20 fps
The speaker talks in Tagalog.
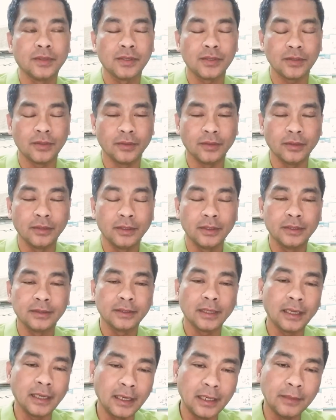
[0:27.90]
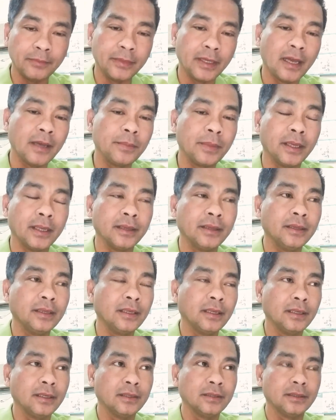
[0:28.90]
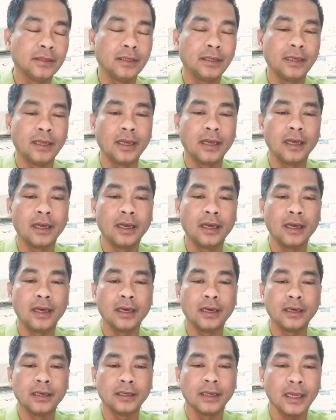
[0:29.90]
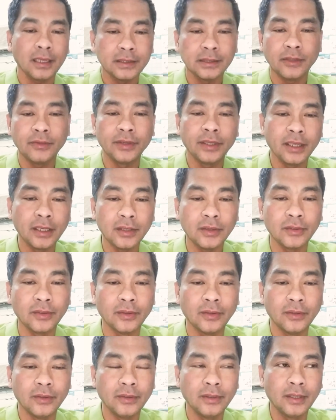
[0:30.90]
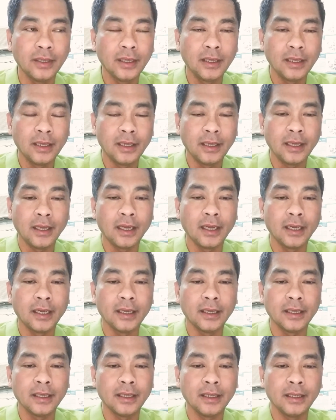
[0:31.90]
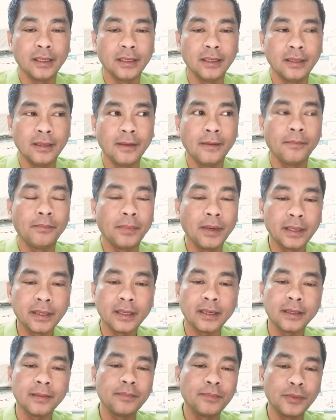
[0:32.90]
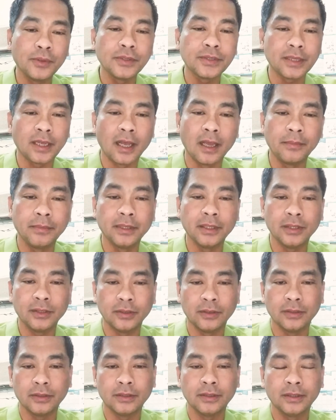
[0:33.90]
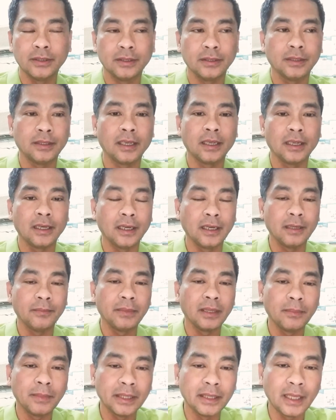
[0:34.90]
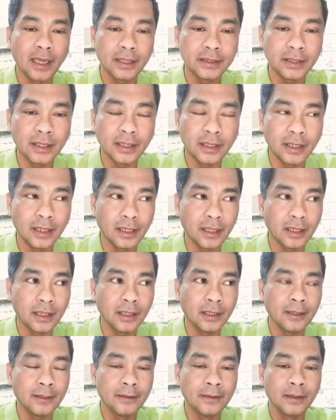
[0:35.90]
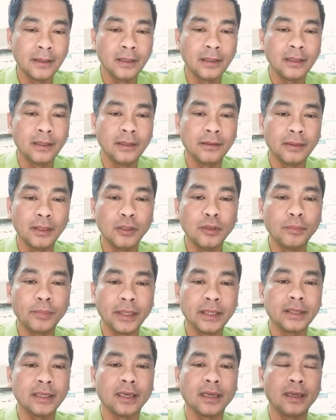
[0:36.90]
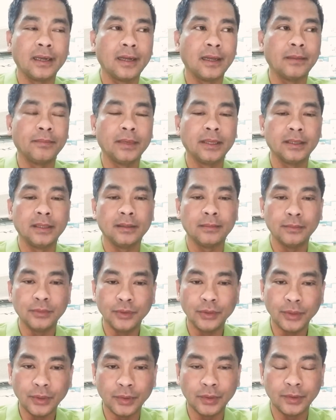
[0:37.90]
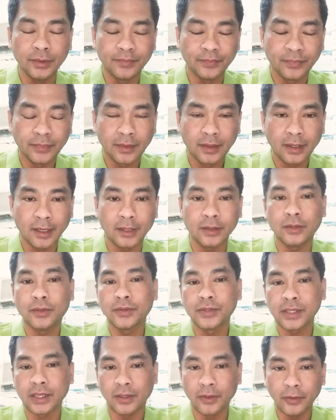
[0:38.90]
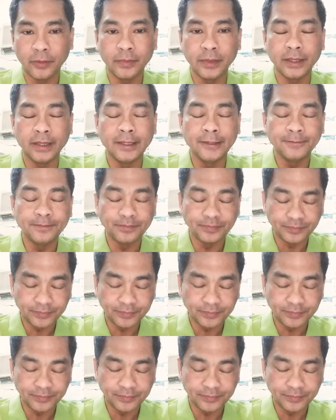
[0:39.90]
So, dahil alam namin na ang lockdown na ito ay para rin po sa amin ito dahil alam naman natin na malupit ang kalaban ng mundo itong si COVID.